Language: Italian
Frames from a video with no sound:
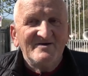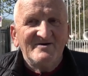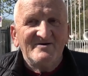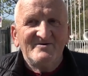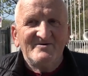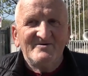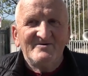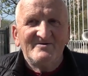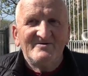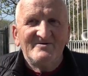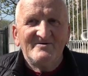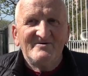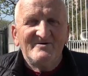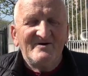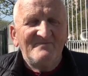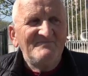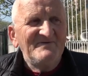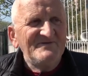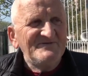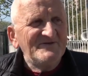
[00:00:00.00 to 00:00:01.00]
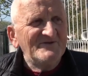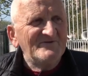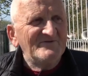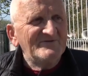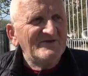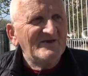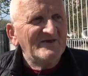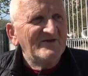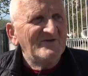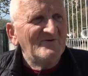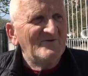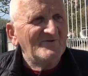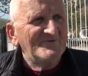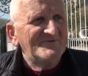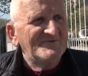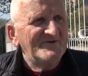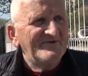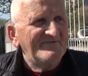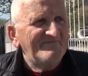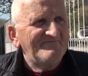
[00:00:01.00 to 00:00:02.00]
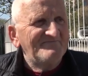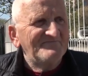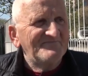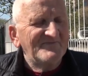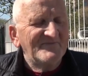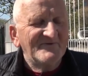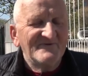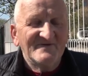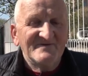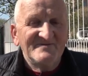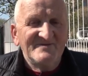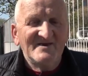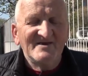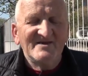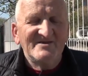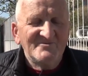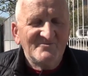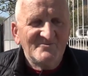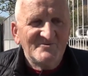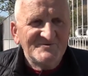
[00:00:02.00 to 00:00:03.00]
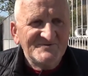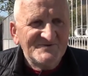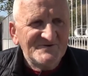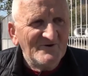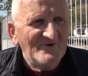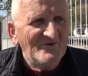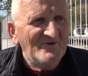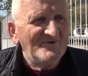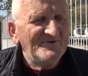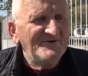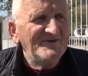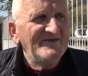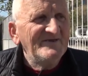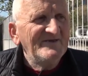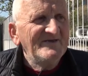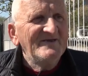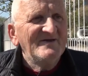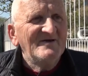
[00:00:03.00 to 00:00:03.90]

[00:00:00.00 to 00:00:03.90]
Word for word: eh, abitino delle cose, mh, delle devozioni,